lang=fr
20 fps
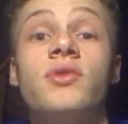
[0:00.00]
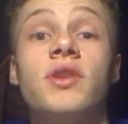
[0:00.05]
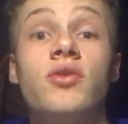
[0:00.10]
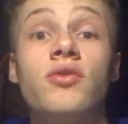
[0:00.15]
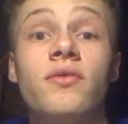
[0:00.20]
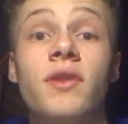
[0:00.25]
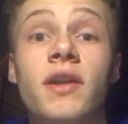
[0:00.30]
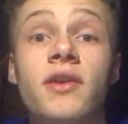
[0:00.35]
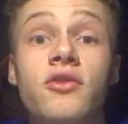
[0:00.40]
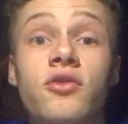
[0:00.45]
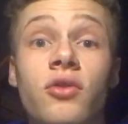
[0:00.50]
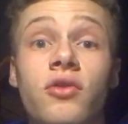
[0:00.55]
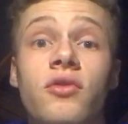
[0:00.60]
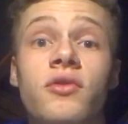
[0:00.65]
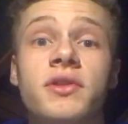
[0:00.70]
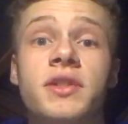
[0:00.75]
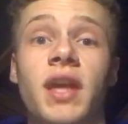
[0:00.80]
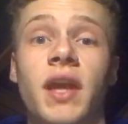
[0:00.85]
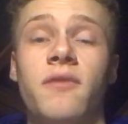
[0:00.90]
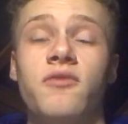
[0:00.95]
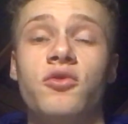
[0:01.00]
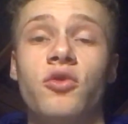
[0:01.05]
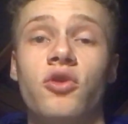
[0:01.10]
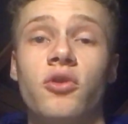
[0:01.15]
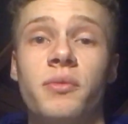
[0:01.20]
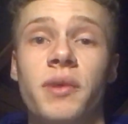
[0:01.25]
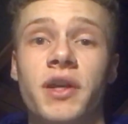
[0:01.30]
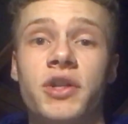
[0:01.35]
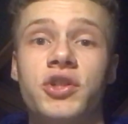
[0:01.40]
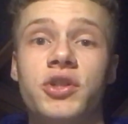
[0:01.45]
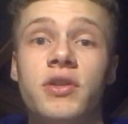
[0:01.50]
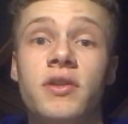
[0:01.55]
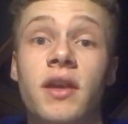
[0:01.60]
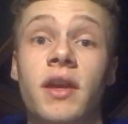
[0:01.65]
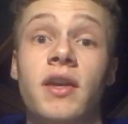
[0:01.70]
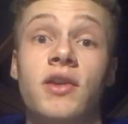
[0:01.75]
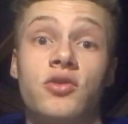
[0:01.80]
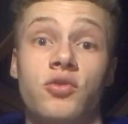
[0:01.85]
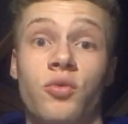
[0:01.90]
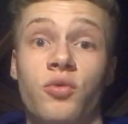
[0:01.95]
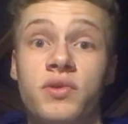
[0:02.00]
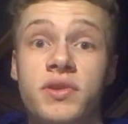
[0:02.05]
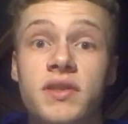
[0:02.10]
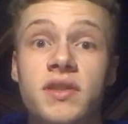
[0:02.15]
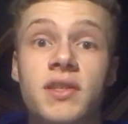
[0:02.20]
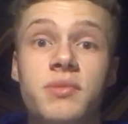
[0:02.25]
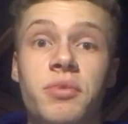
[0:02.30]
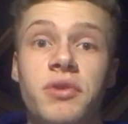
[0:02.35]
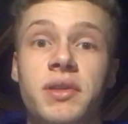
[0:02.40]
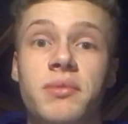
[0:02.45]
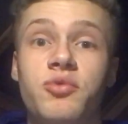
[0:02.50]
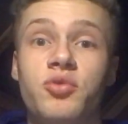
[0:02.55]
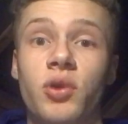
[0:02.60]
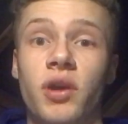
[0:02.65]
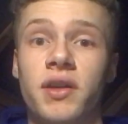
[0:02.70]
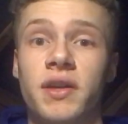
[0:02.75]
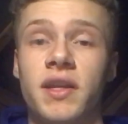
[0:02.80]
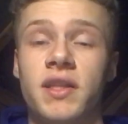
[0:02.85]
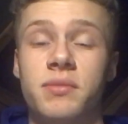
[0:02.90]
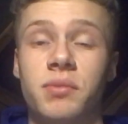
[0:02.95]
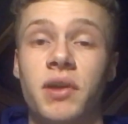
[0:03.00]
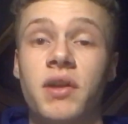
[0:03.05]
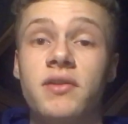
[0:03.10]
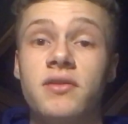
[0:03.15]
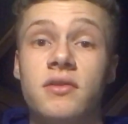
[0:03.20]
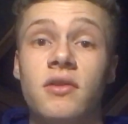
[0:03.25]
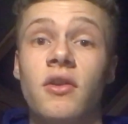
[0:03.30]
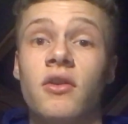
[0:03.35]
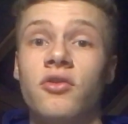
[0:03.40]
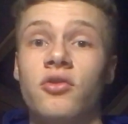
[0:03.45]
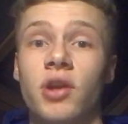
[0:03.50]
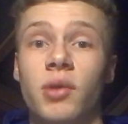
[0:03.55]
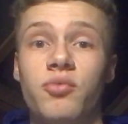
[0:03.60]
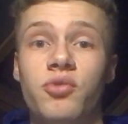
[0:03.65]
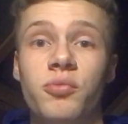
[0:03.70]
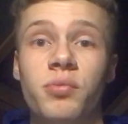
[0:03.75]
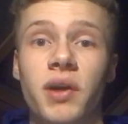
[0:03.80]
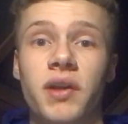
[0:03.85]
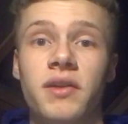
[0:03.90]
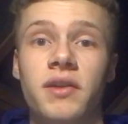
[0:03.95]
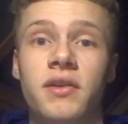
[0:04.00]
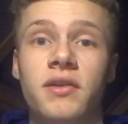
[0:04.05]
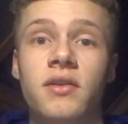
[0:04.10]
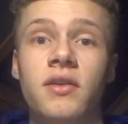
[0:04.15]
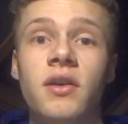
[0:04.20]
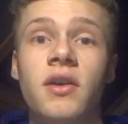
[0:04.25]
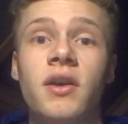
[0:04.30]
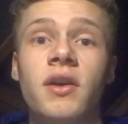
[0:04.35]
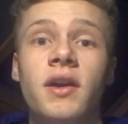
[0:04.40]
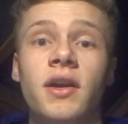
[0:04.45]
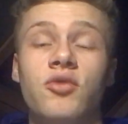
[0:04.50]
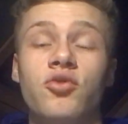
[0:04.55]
toutes les nouvelles tendances qui arrivent sur le marché et qui sont aussi disponibles sur AliExpress dans la plupart des cas.